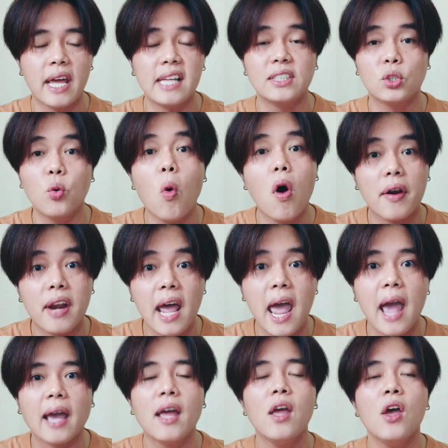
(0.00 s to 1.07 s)
ในช่วงแร
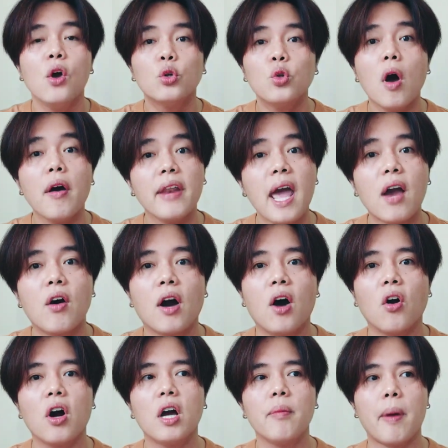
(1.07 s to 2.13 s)
กของเขา
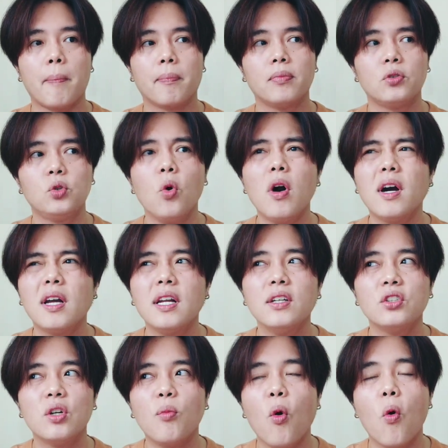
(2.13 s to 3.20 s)
ก็คือแบบช่วงครึ่ง
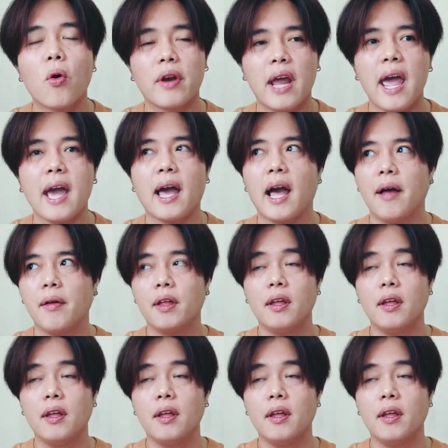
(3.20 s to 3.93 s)
ชั่วโมงแรกอ่ะ